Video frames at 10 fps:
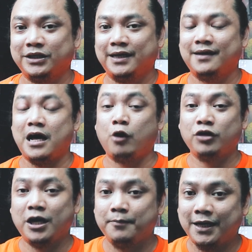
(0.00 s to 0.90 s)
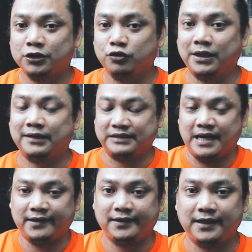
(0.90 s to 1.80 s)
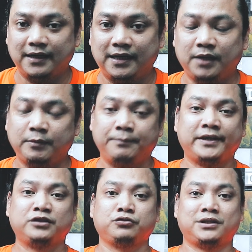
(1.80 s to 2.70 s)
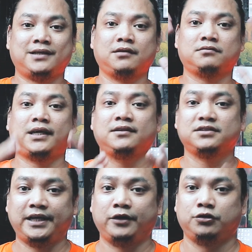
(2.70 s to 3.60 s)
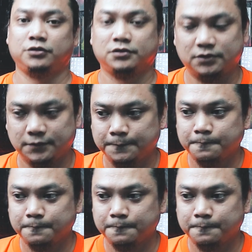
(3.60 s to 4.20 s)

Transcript: ko siya, ako lang mga tola, sa akin lang ha, ipipress ko siya ng 10 seconds.